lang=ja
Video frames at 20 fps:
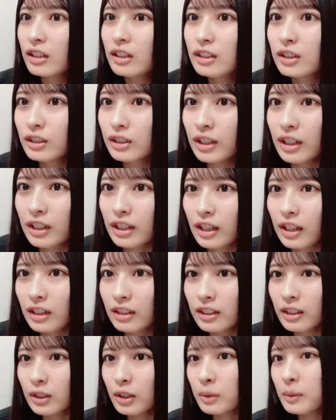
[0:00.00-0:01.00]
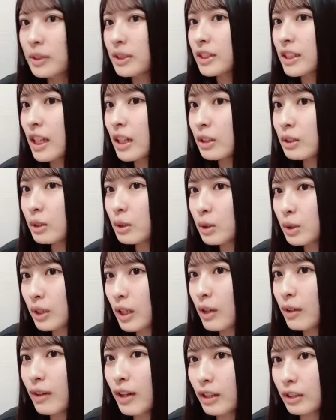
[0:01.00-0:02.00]
そのなんか例えば
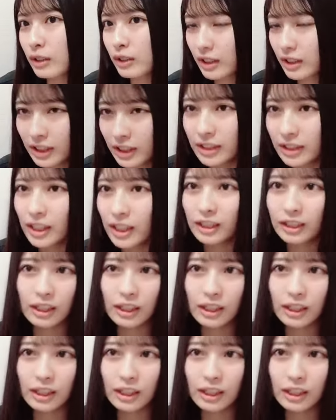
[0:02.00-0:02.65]
スタンドフラワーとかさ生